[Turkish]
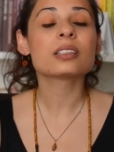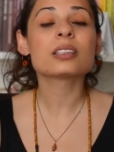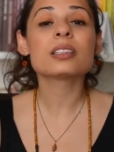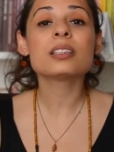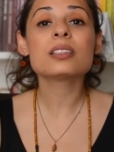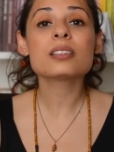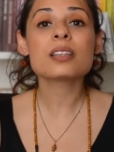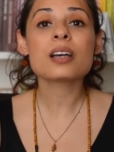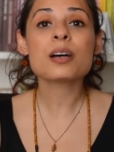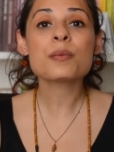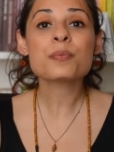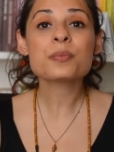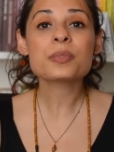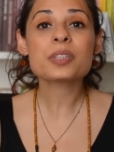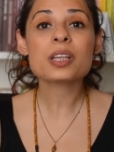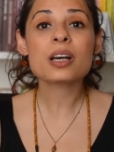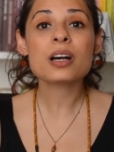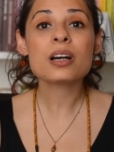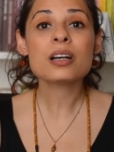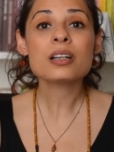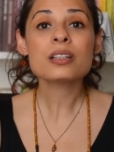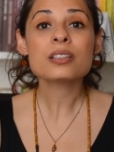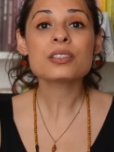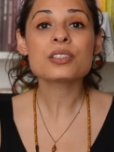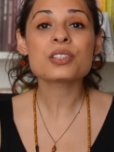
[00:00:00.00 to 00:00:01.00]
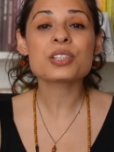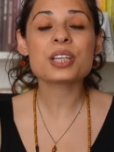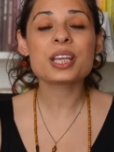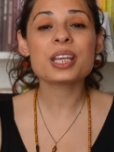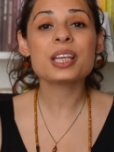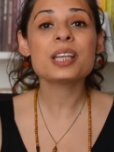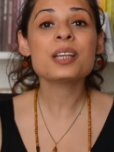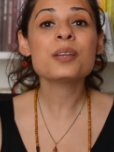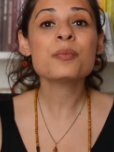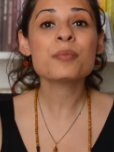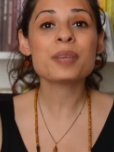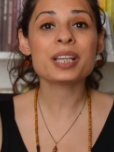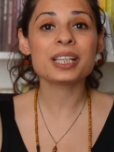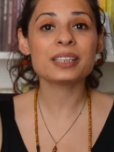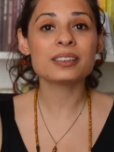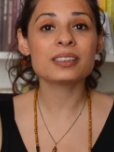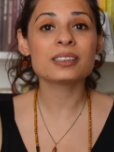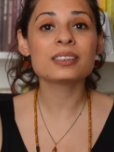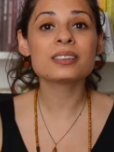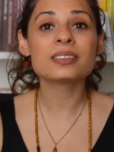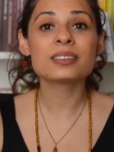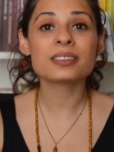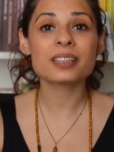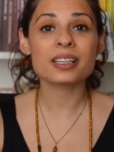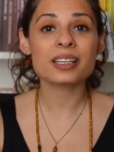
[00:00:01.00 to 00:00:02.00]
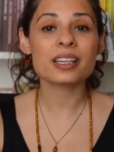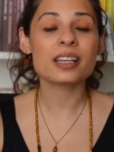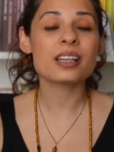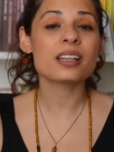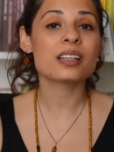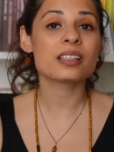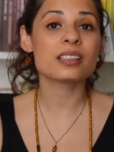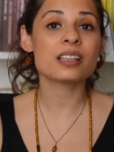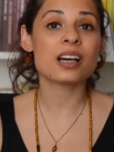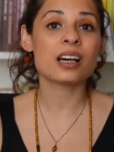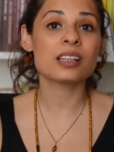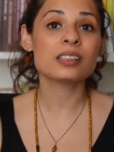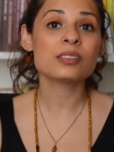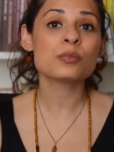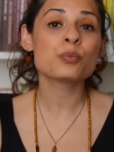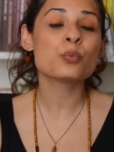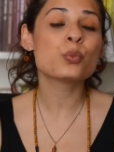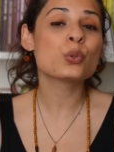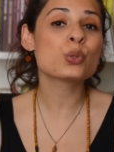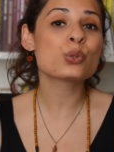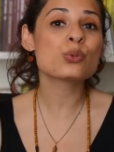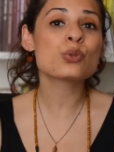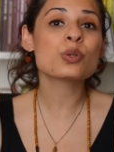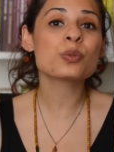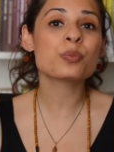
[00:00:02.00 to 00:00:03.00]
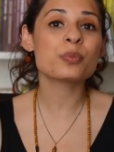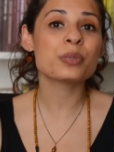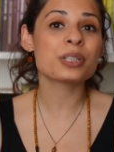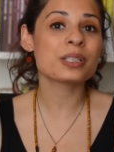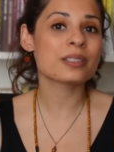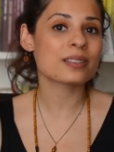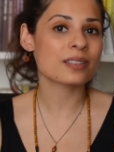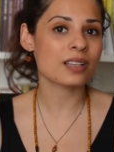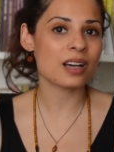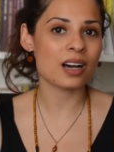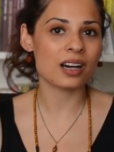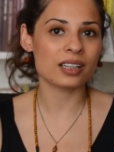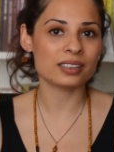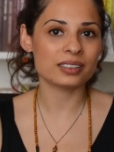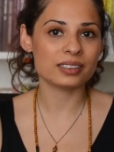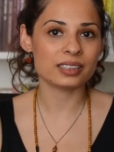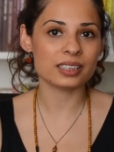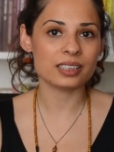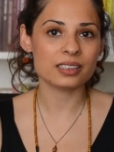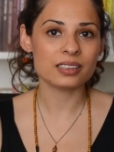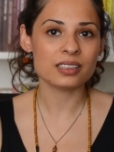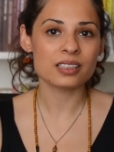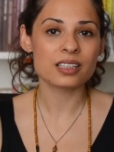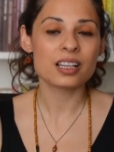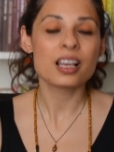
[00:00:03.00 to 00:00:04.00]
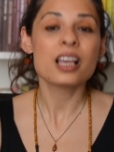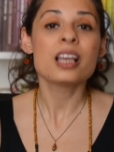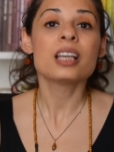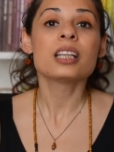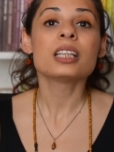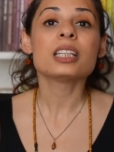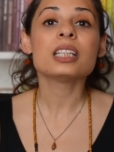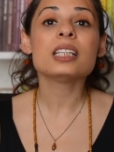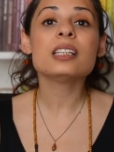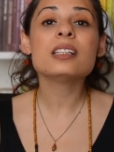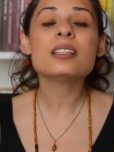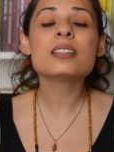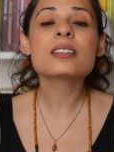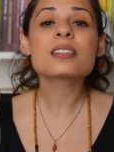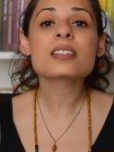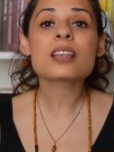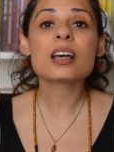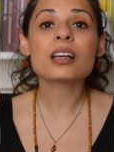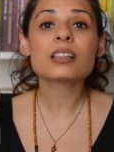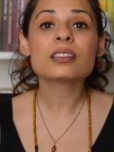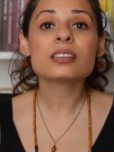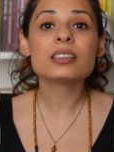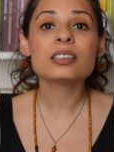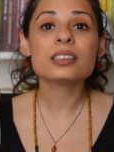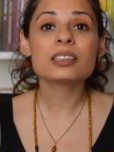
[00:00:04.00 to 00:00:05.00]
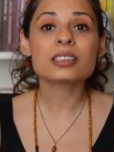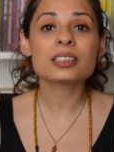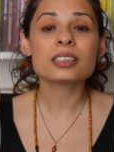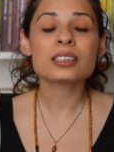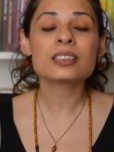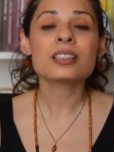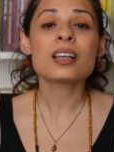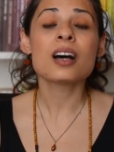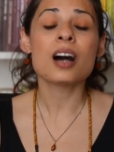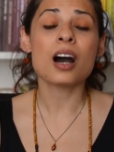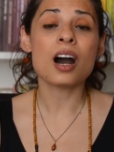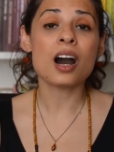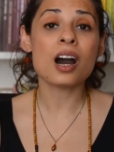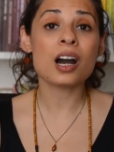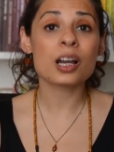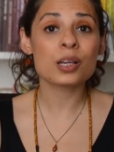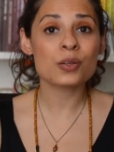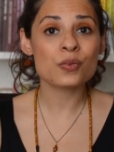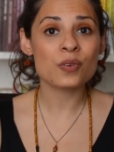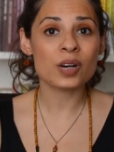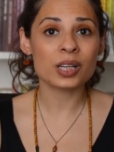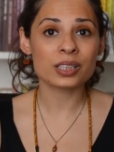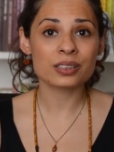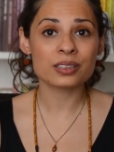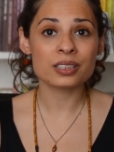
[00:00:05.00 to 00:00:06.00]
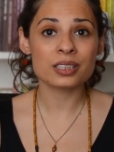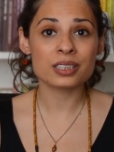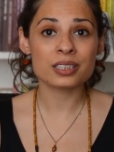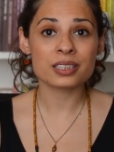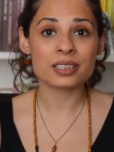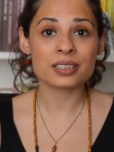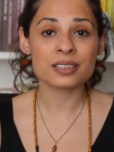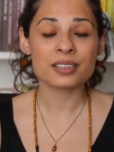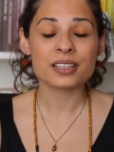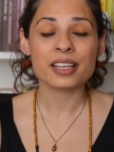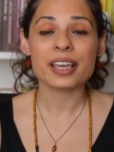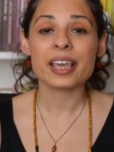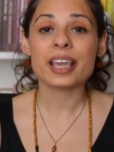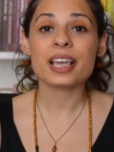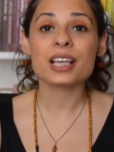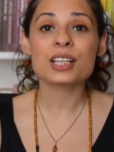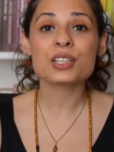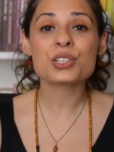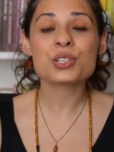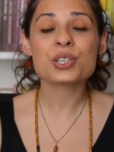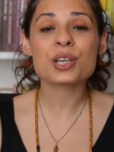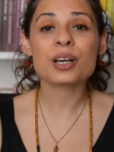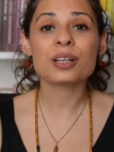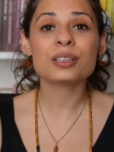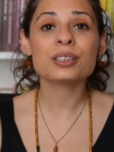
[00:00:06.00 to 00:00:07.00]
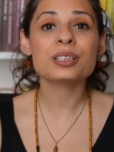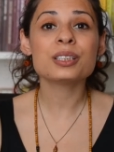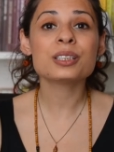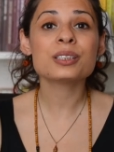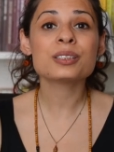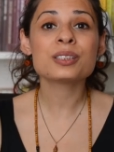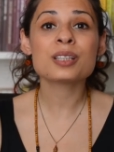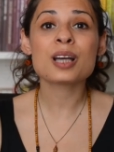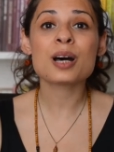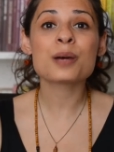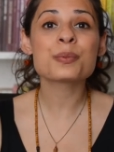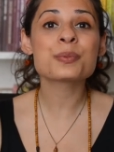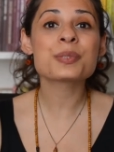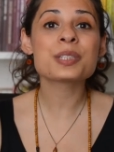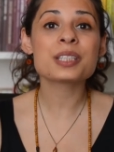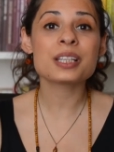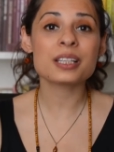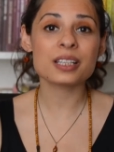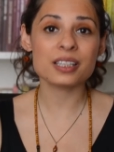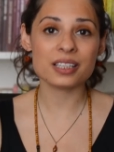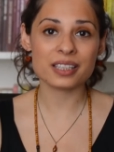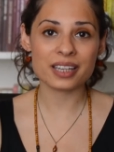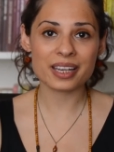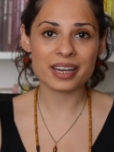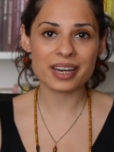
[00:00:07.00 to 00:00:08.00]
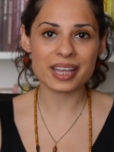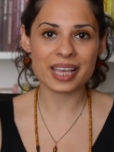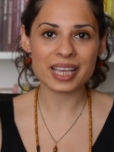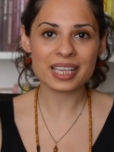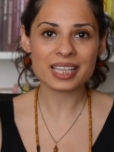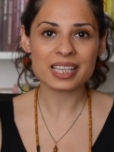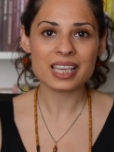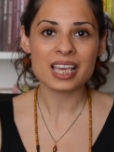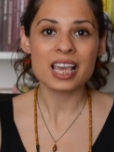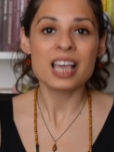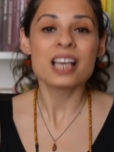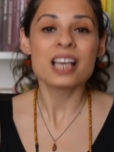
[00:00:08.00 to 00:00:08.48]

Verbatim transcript: Kitapta şehir meydanında yer alan bozuk bir saatin insanların hayvanların, eşyaların nabzına girerek